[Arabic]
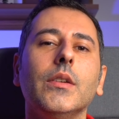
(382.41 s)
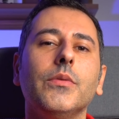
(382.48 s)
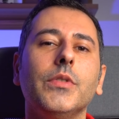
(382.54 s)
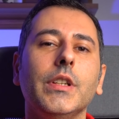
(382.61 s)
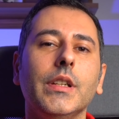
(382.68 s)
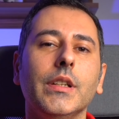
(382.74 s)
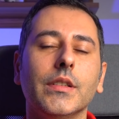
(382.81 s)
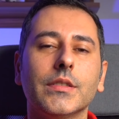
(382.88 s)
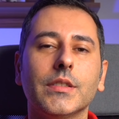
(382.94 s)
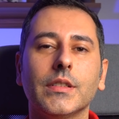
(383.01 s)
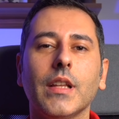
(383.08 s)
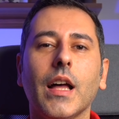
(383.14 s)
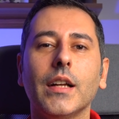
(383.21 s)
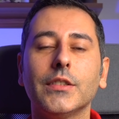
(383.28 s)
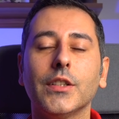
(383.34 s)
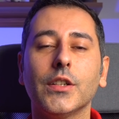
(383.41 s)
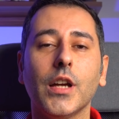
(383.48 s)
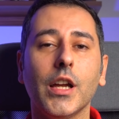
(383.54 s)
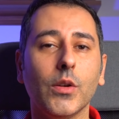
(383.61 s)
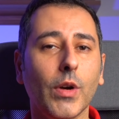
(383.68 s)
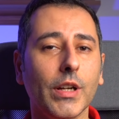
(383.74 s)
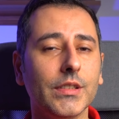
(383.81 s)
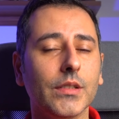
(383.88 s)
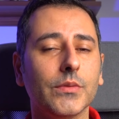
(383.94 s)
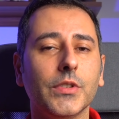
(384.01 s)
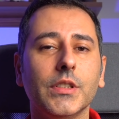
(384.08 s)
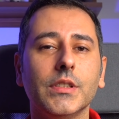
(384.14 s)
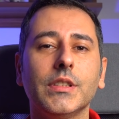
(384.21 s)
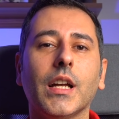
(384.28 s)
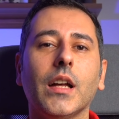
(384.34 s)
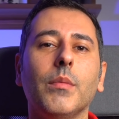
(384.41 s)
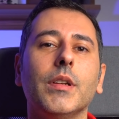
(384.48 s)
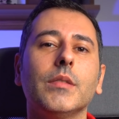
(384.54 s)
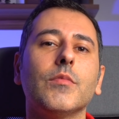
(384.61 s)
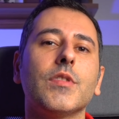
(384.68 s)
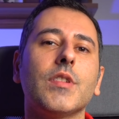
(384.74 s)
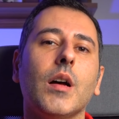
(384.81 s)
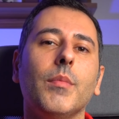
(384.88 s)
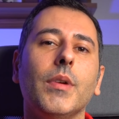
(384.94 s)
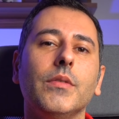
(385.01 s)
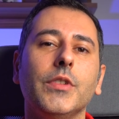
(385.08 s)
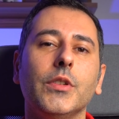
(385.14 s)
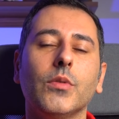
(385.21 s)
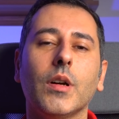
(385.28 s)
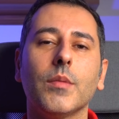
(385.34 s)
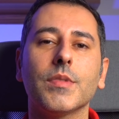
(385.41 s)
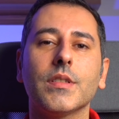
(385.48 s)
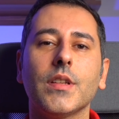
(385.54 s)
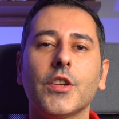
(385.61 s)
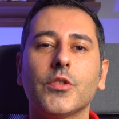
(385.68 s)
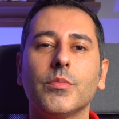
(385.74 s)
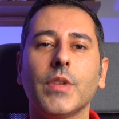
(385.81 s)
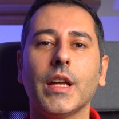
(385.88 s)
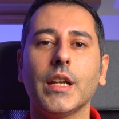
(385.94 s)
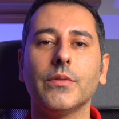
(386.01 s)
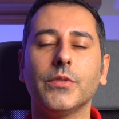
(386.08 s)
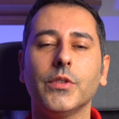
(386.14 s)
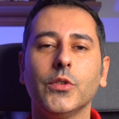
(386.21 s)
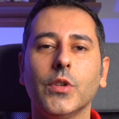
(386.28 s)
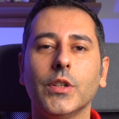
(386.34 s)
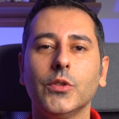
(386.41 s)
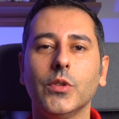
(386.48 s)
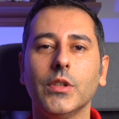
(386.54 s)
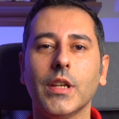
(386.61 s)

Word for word: في استطلاعات الرأي وأيضا في الانتخابات منذ عام 2015 نعرف أنه هدول